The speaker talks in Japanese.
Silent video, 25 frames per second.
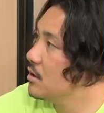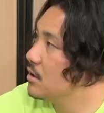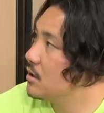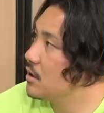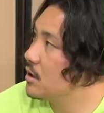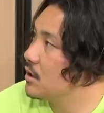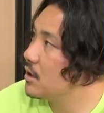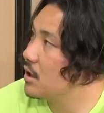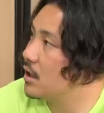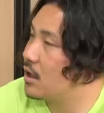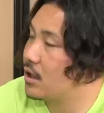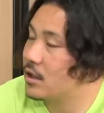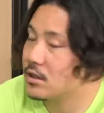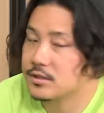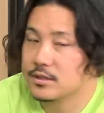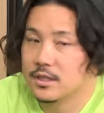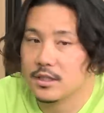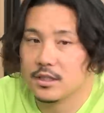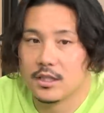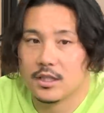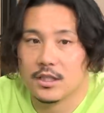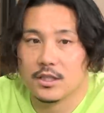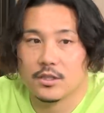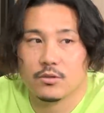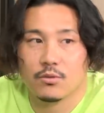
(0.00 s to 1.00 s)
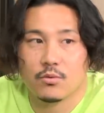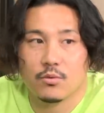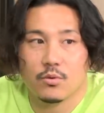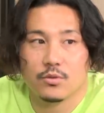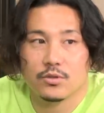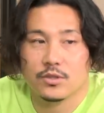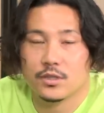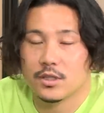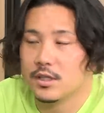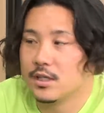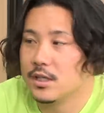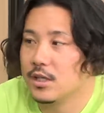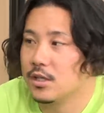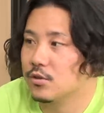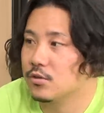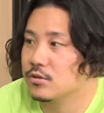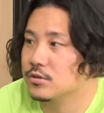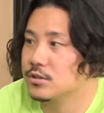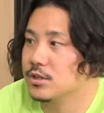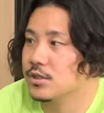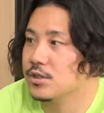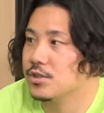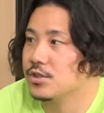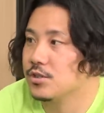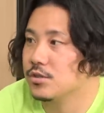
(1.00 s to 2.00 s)
なんか最近のこう J リーグの
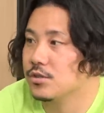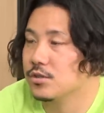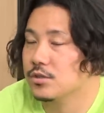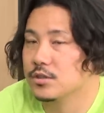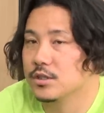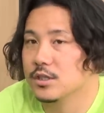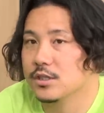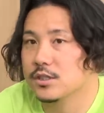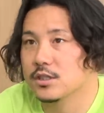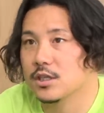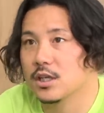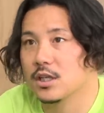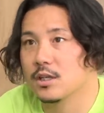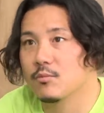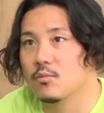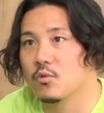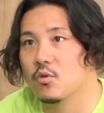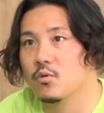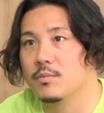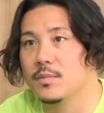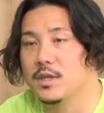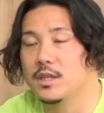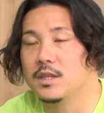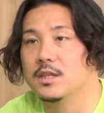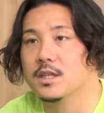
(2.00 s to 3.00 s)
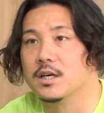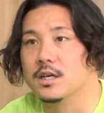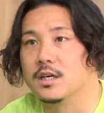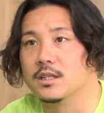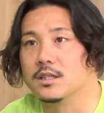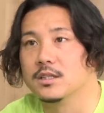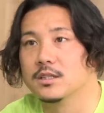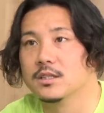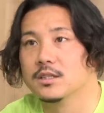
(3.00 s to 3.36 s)
選手確かにこうみんな